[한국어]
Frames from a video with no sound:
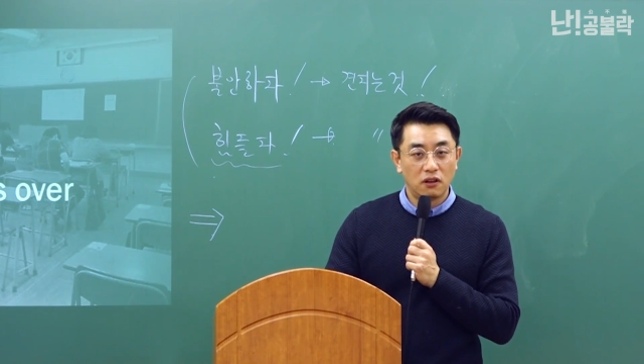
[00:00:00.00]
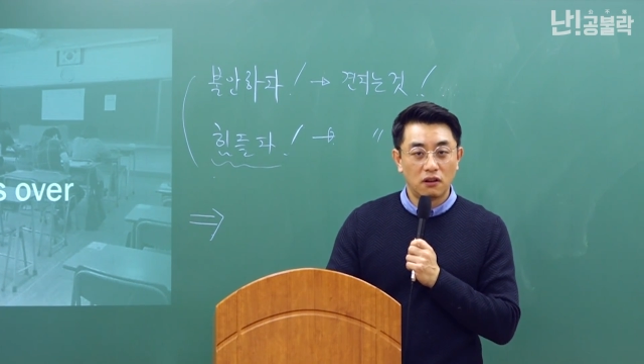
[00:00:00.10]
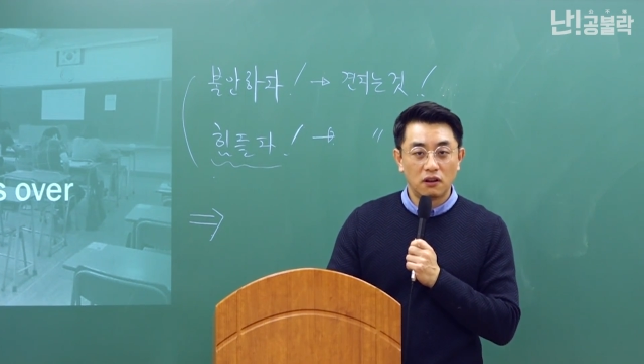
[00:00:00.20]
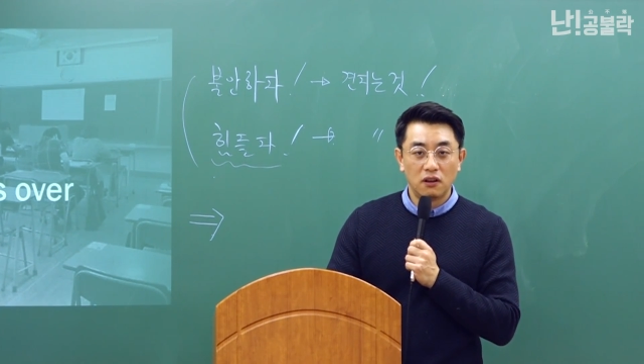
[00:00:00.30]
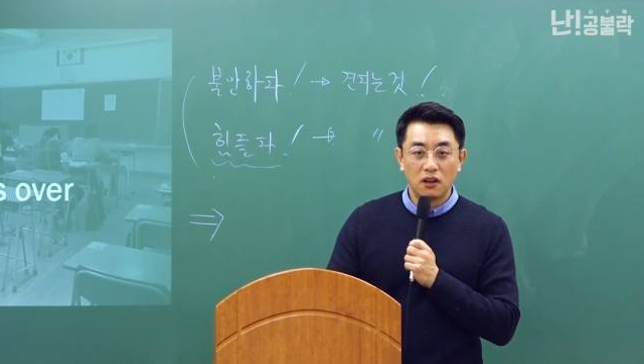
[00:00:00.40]

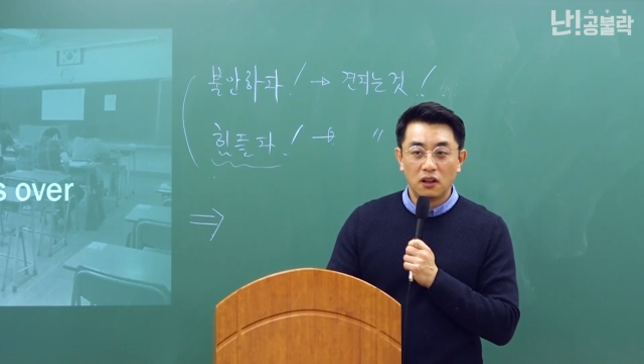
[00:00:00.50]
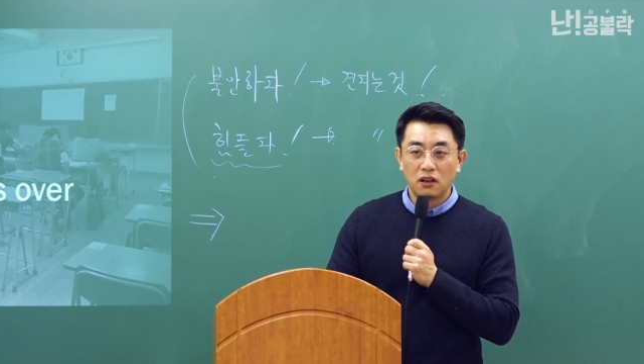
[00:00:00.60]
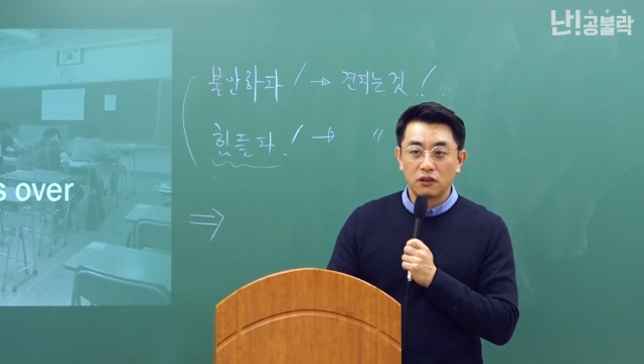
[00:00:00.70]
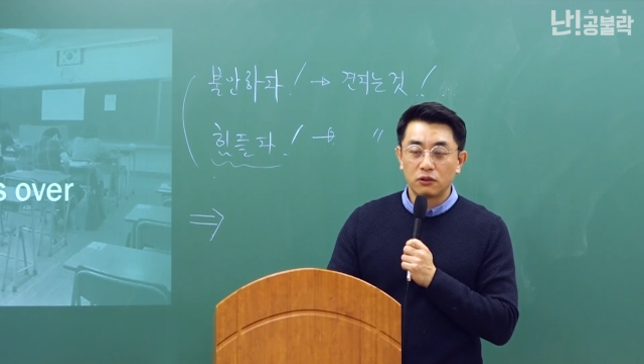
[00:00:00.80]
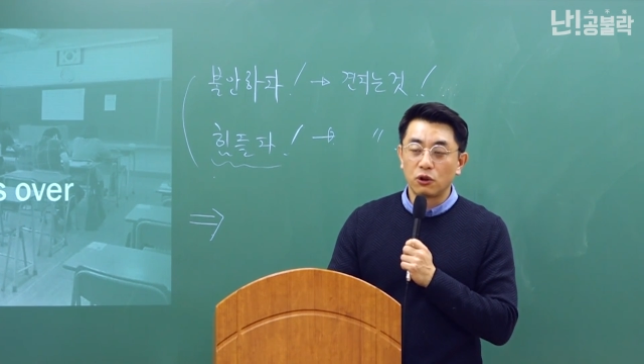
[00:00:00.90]
어.
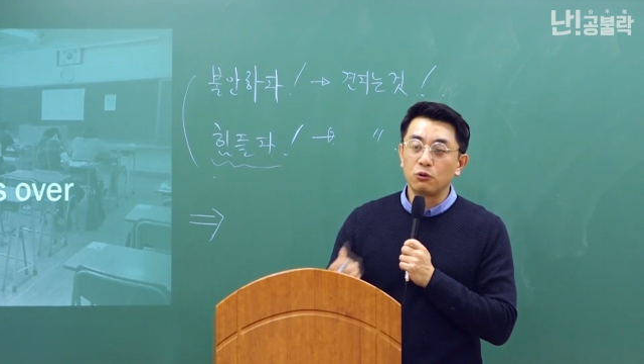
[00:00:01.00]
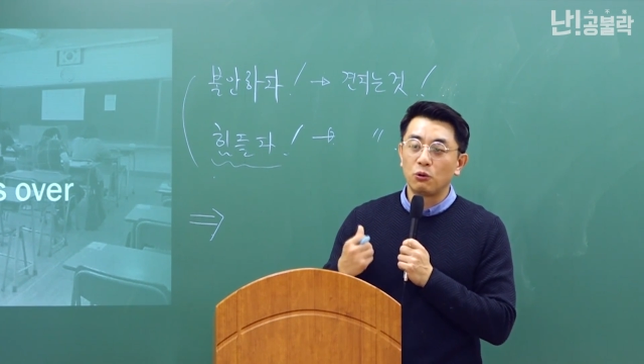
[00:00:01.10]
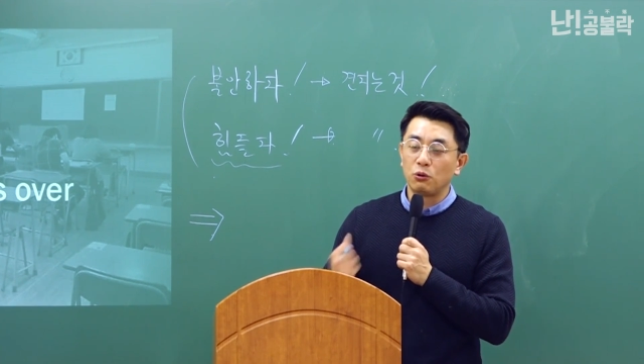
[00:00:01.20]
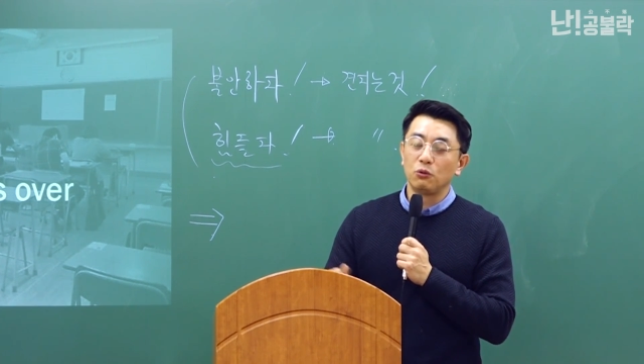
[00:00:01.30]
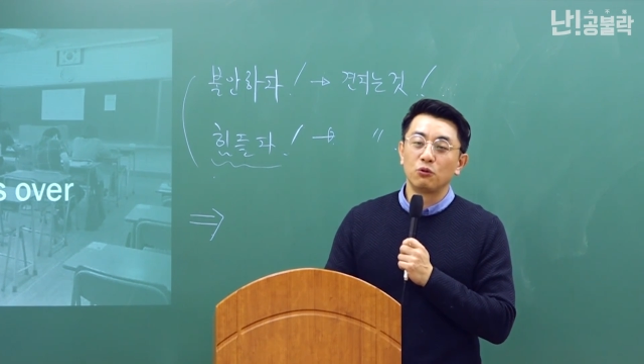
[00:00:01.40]
그래서
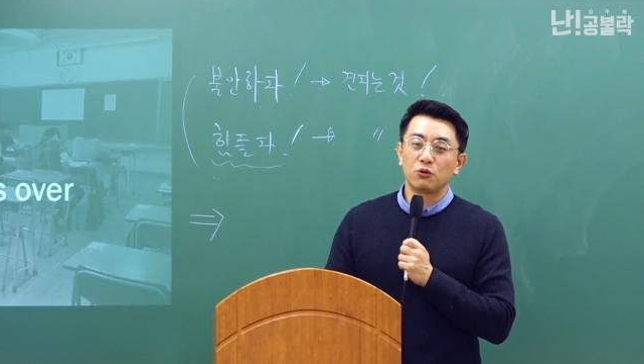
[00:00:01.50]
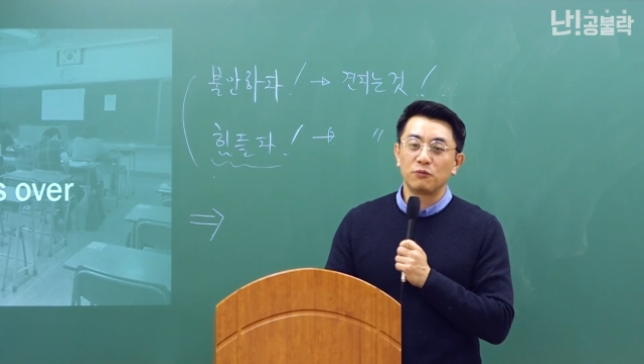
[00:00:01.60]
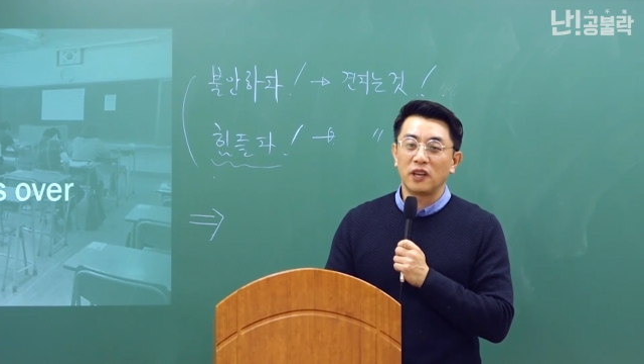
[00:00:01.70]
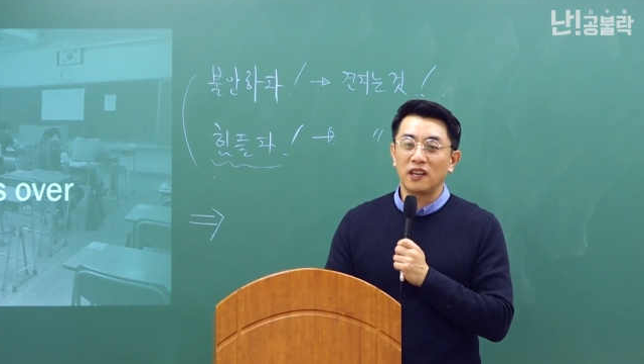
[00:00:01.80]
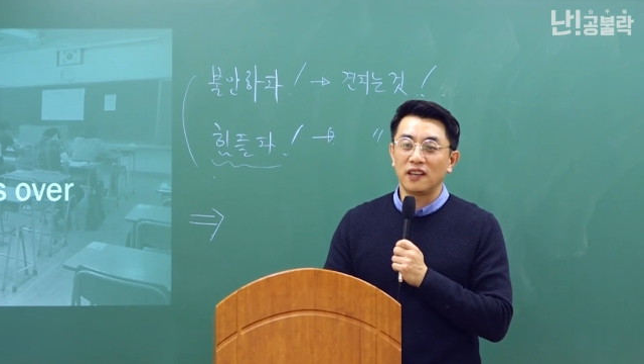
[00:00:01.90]
저도
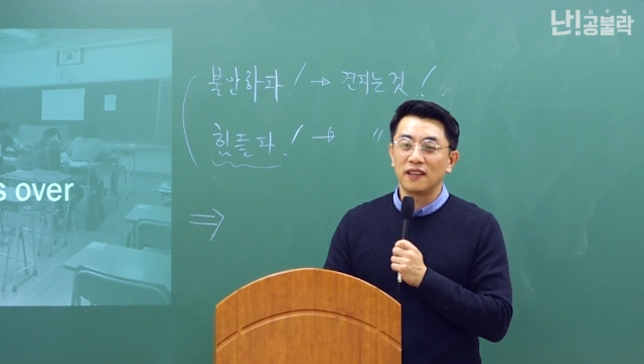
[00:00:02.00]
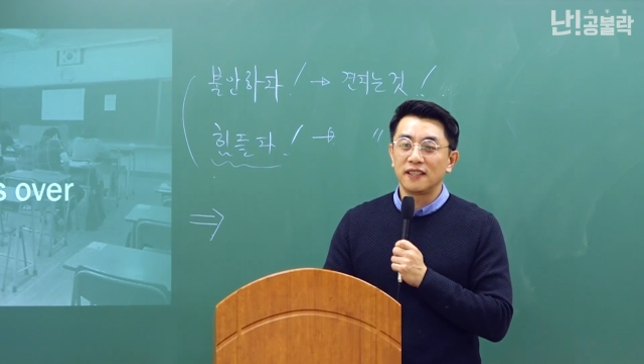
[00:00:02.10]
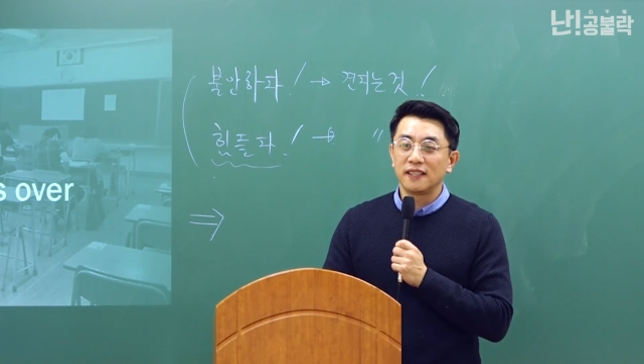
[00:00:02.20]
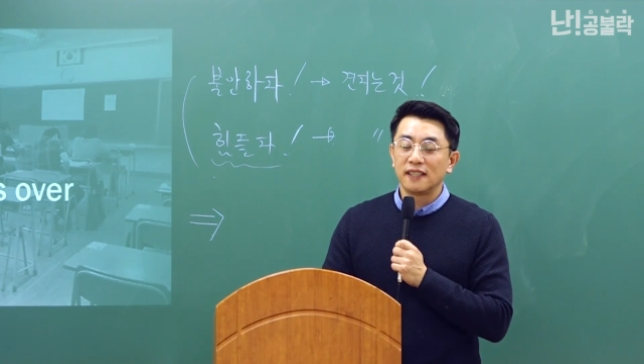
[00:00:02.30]
요즘에